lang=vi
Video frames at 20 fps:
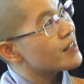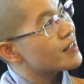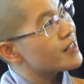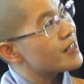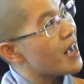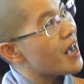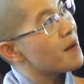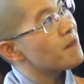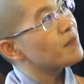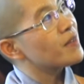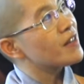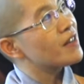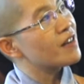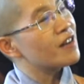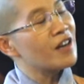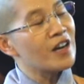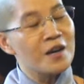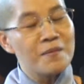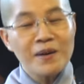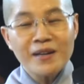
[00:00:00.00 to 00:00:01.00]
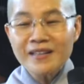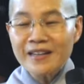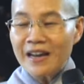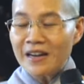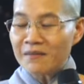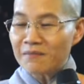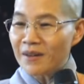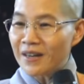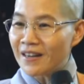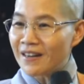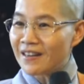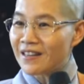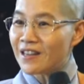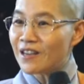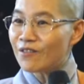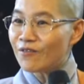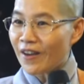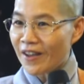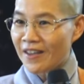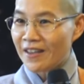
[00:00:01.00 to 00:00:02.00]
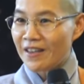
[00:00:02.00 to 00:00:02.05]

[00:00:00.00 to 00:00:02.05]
xem từ người bên cạnh mình như